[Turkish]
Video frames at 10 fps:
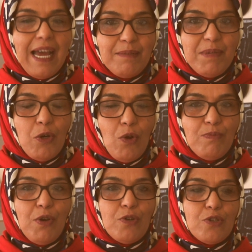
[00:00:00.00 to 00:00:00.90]
Tatmin
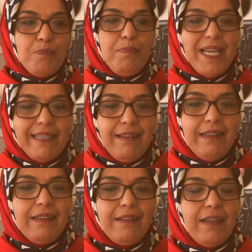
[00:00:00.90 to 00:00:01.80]
olmuyoruz. Bir
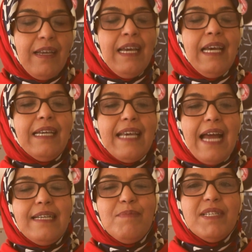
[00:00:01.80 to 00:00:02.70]
de dedi
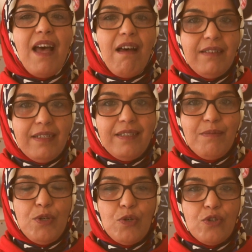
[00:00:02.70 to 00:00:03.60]
kendimizi
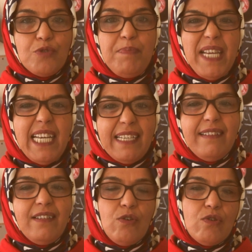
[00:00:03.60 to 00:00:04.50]
anlatamıyoruz,
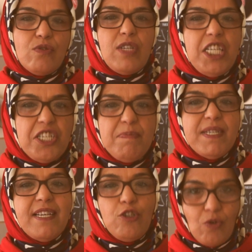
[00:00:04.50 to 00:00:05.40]
biriktiriyoruz,
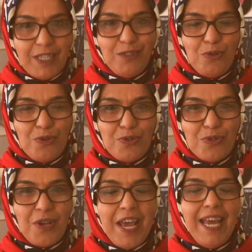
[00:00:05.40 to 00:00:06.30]
içimize çok
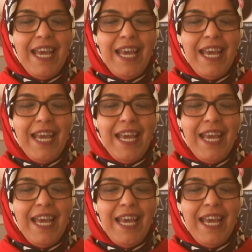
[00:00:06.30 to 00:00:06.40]
atıyoruz.